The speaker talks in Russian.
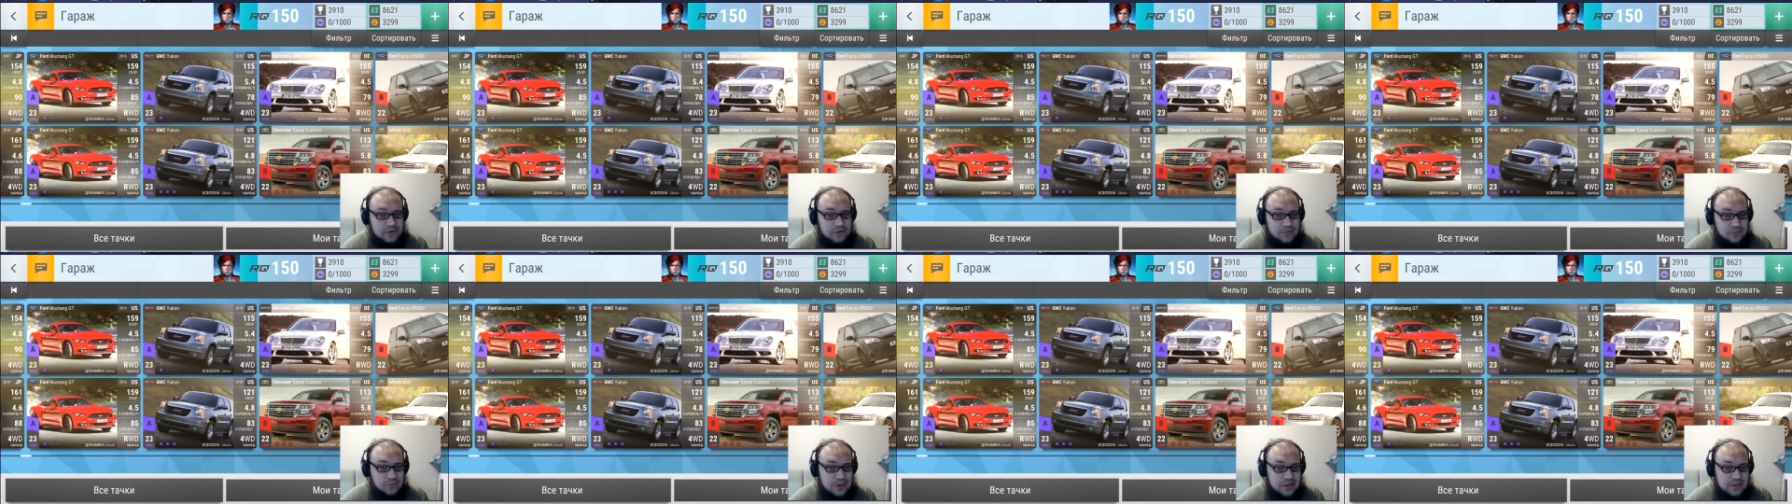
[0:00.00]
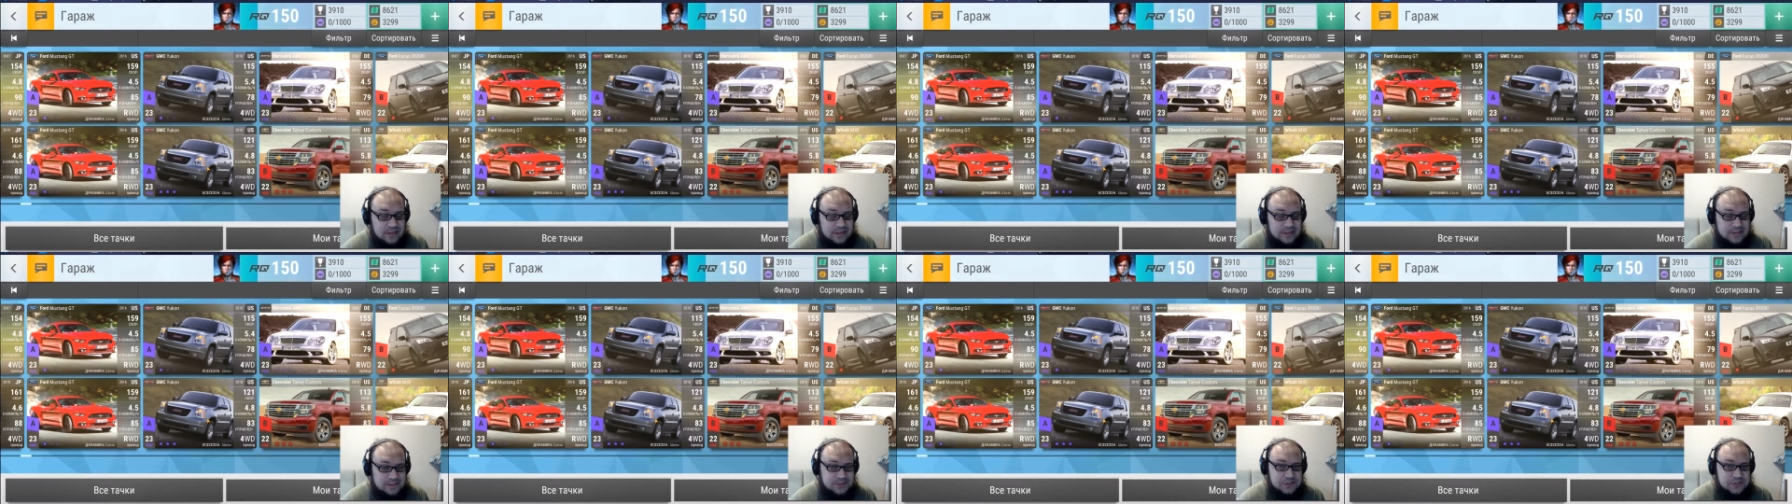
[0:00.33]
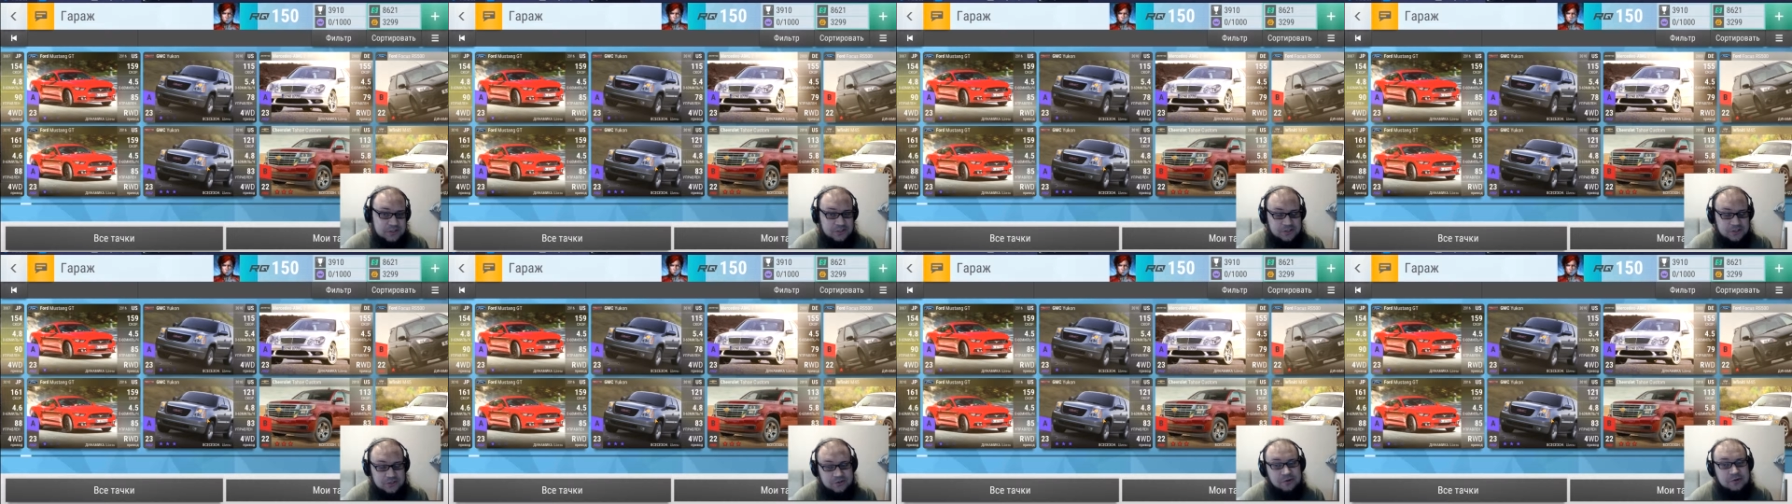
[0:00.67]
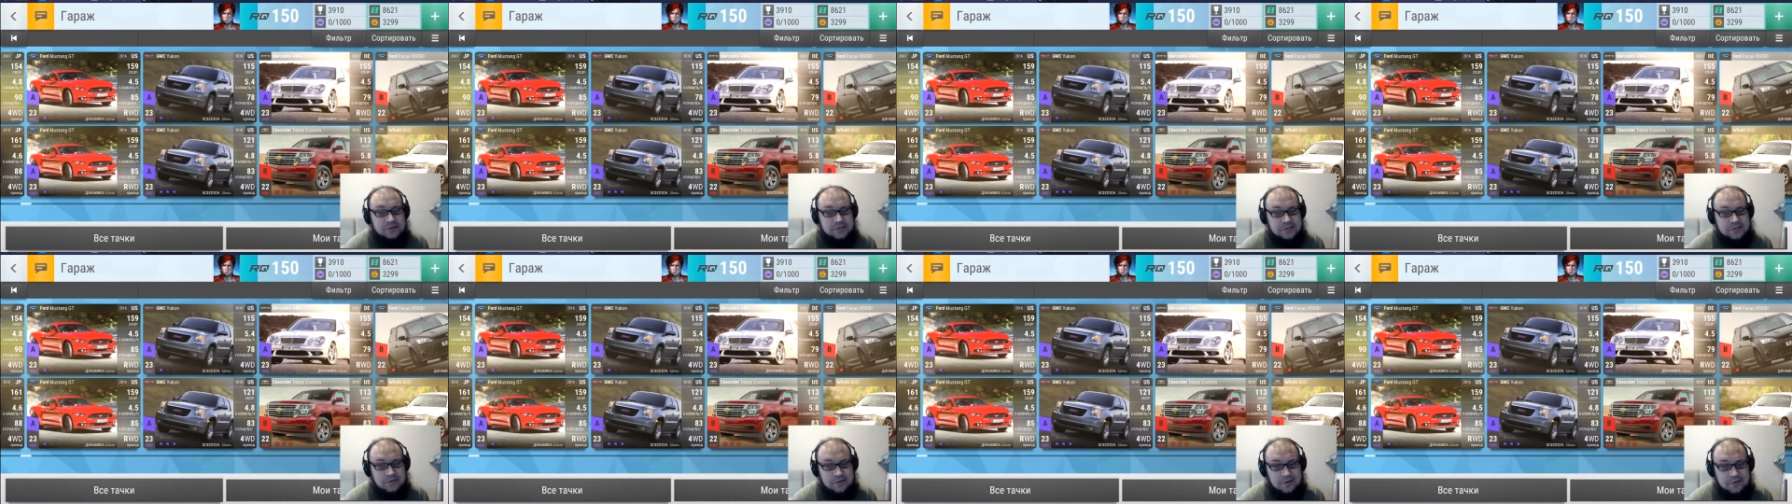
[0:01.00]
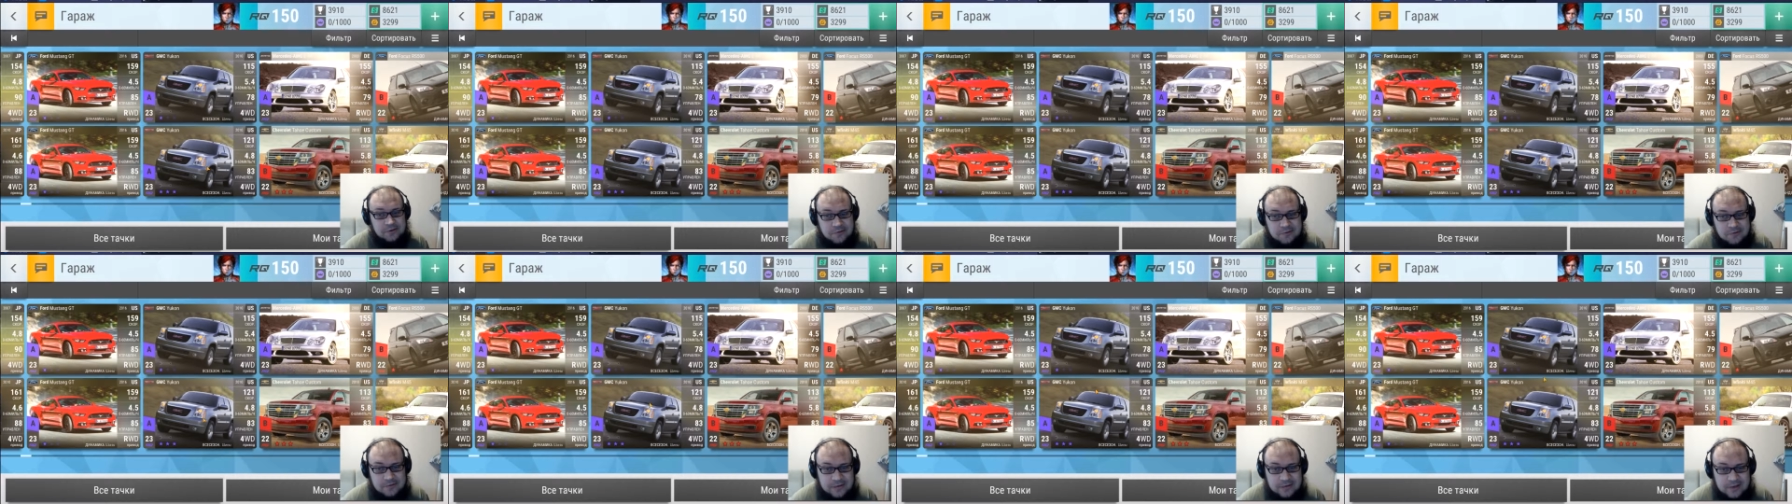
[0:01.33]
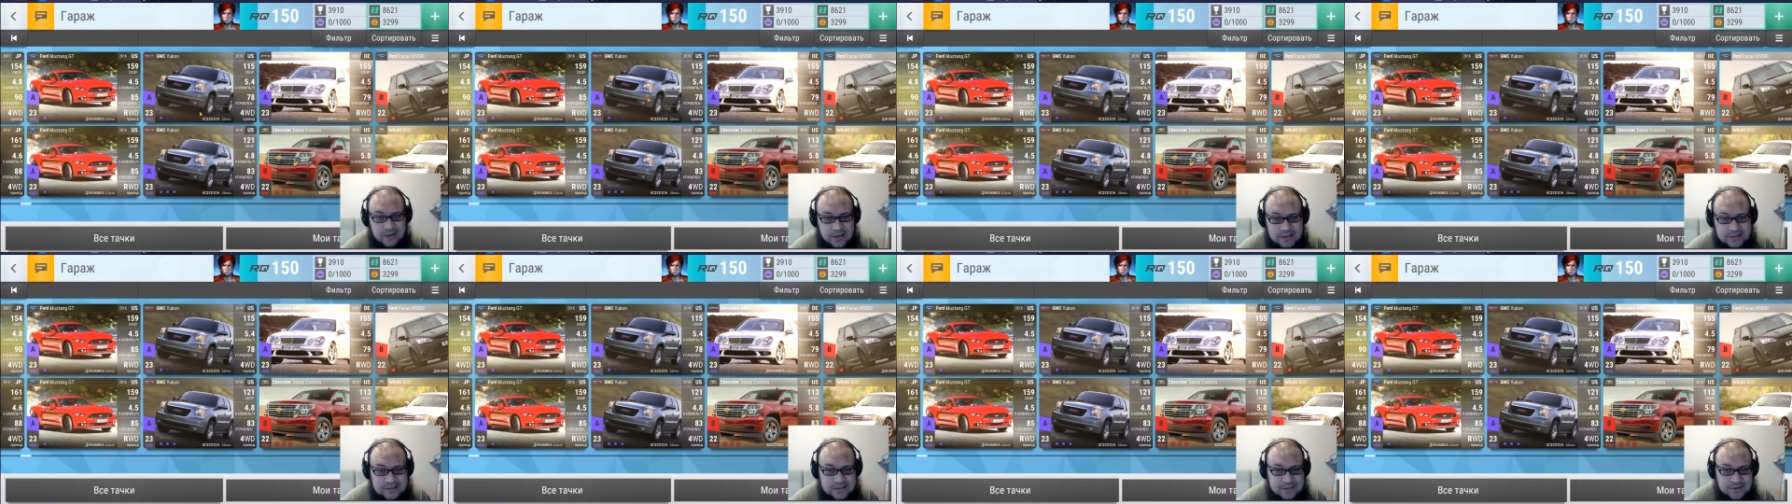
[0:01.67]
у меня даже еще еще один Юкон
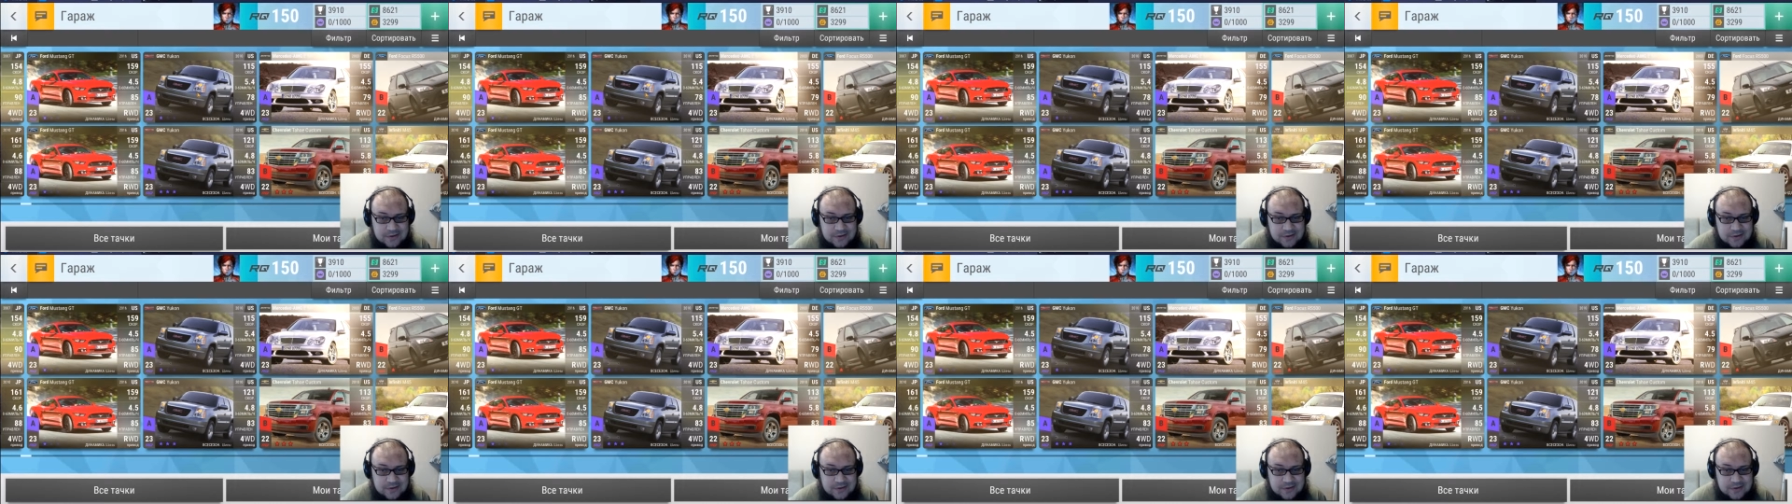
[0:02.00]
есть,